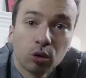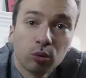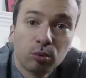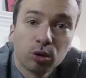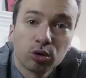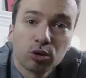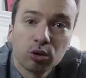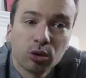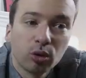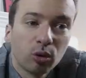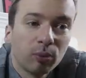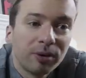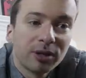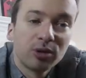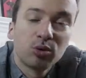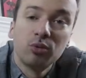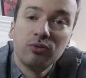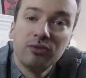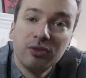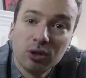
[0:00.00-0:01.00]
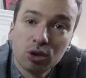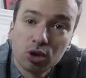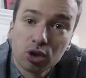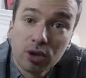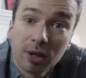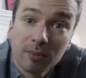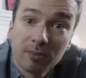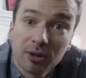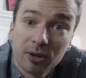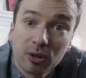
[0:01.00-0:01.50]
donc pour ceux qui n'ont pas suivi,
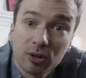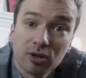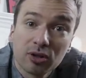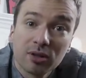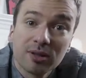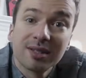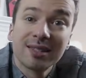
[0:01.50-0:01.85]
Jordan Peterson,